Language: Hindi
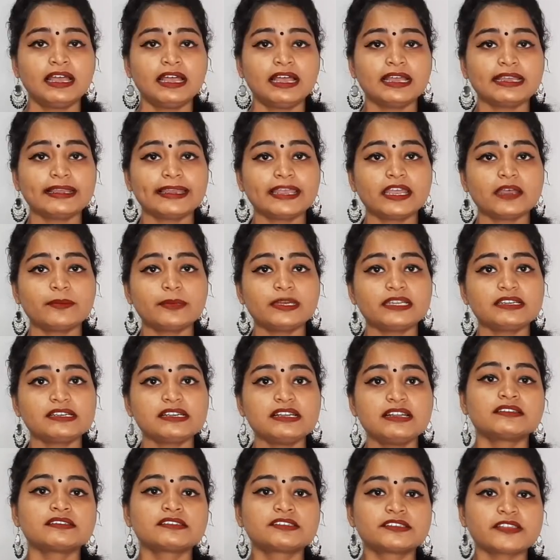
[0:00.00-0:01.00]
अगली खबर
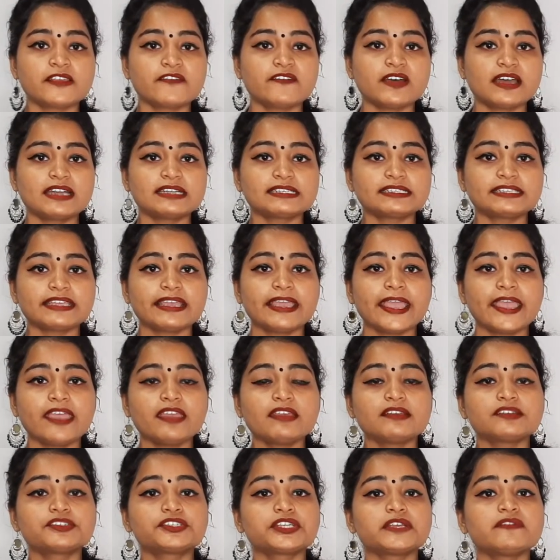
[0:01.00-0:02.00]
शिवहर से है
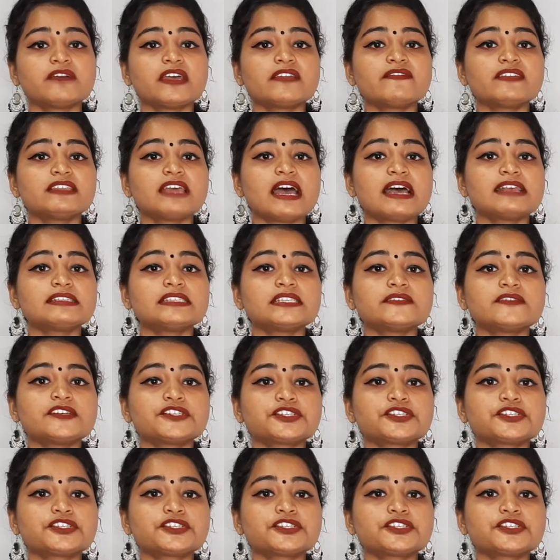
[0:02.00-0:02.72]
शिवहर विधानसभा